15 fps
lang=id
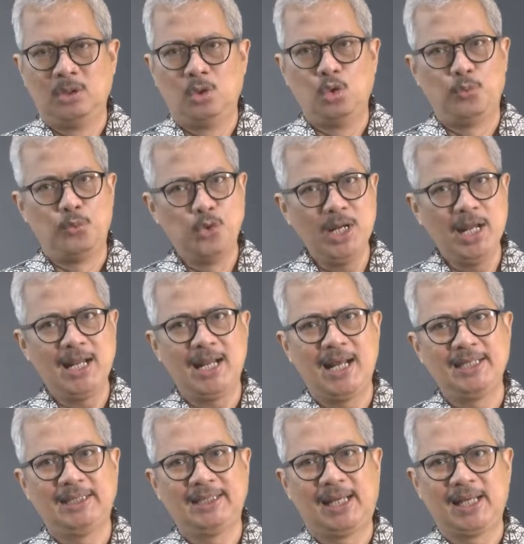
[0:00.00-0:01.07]
Hubungan
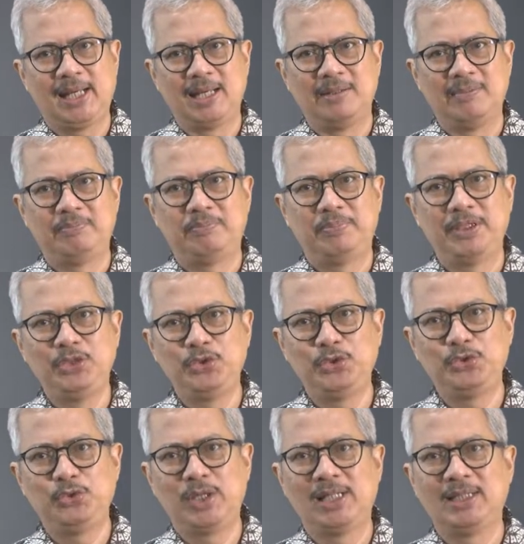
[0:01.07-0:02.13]
antara
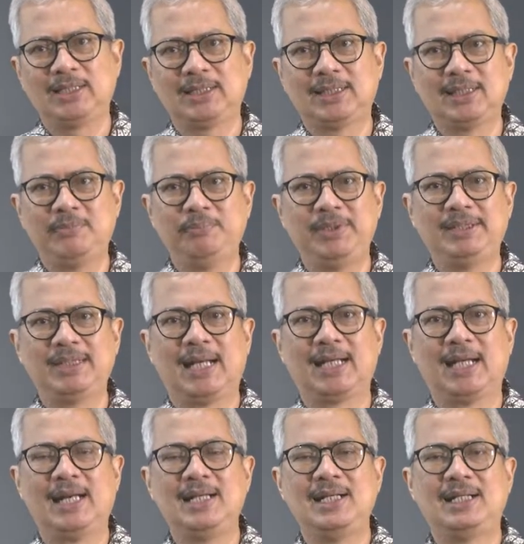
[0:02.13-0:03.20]
penyusunan
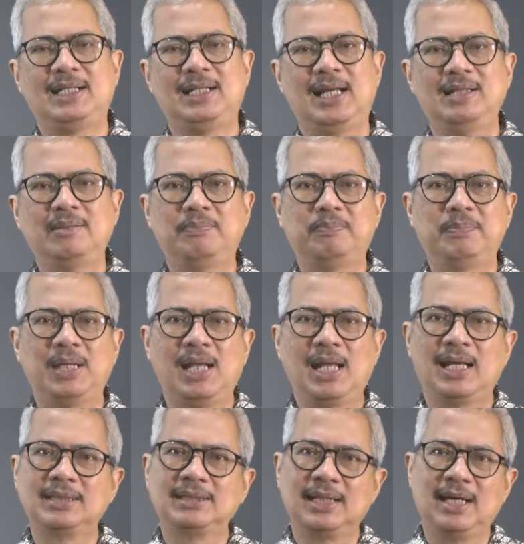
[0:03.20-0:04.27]
kebijakan dan
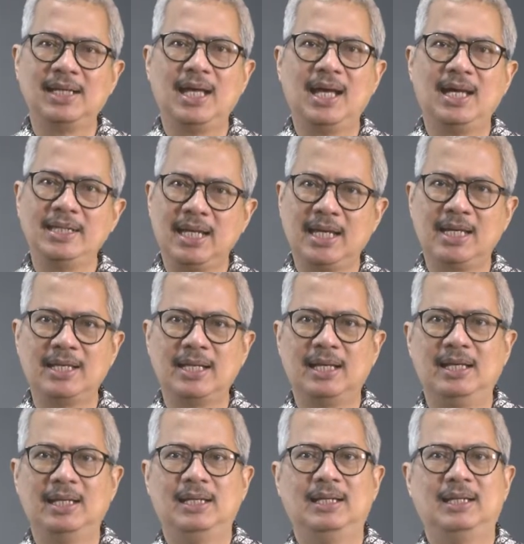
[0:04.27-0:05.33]
pelaksanaannya,
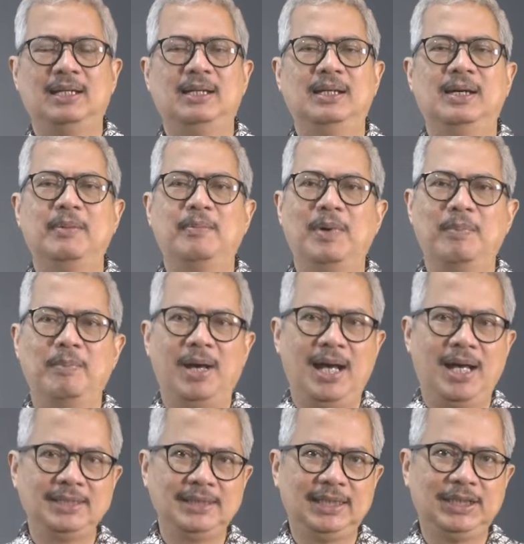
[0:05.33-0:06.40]

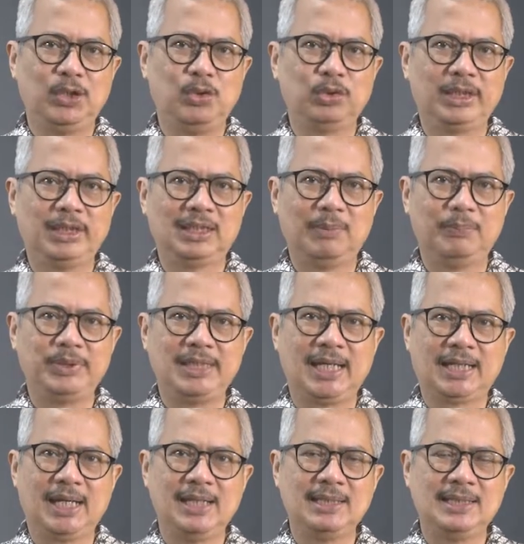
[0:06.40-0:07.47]
membahas ideologi
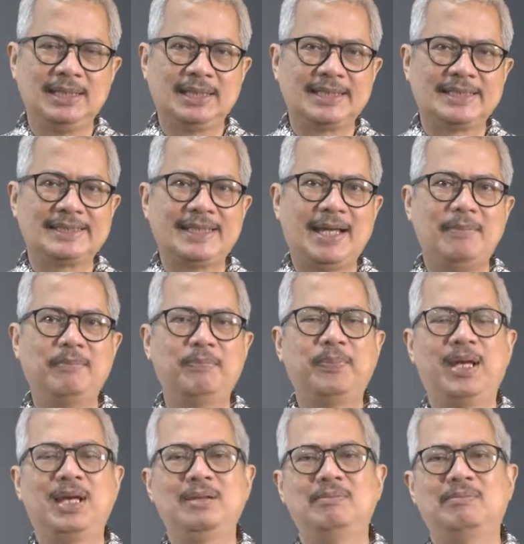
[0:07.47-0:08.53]
kebijakan
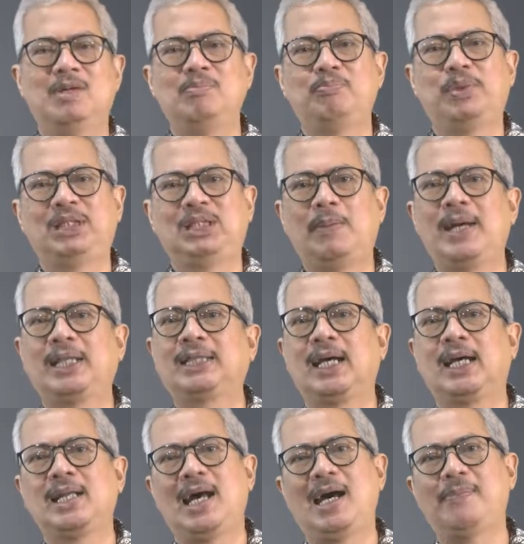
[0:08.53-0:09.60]
sampai
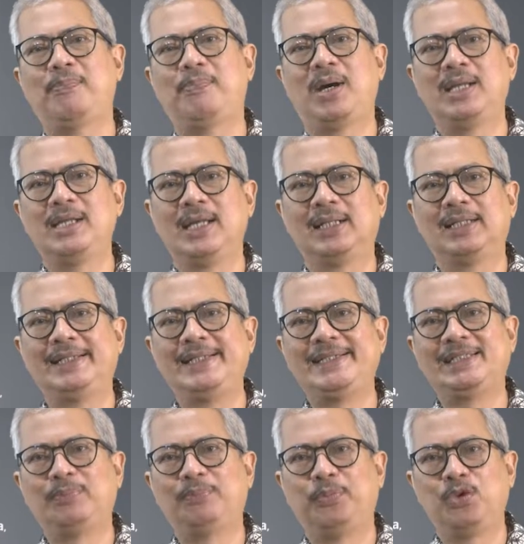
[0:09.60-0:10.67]
memperdebatkan apa yang
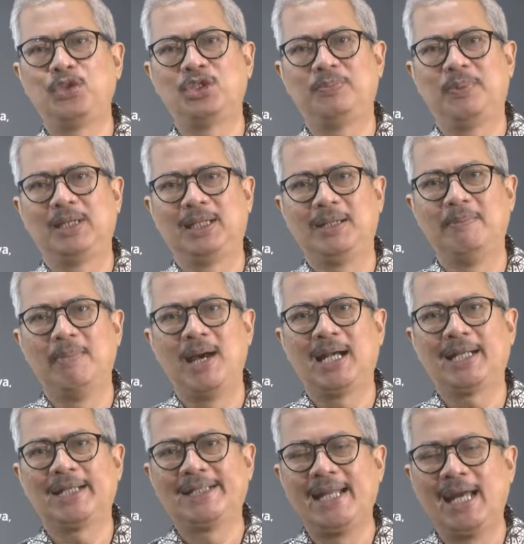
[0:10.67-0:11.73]
disebut sebagai
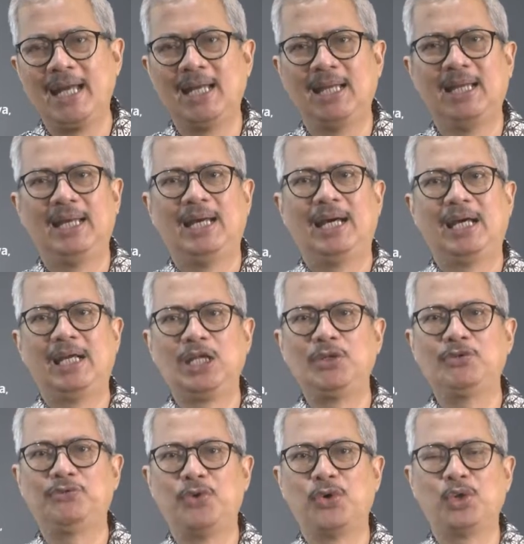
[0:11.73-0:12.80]
makna
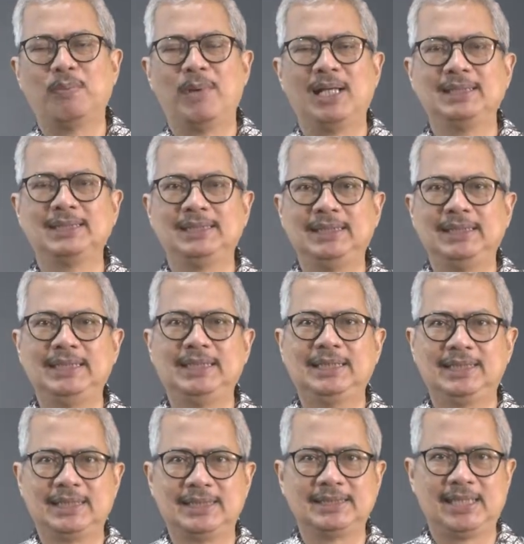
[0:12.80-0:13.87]
reformasi
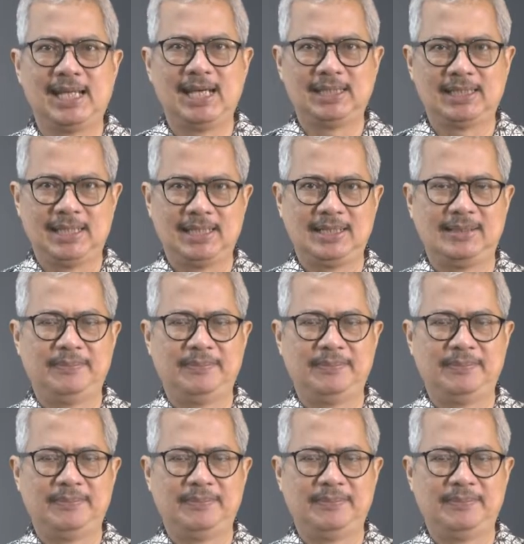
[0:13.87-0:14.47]
kesehatan.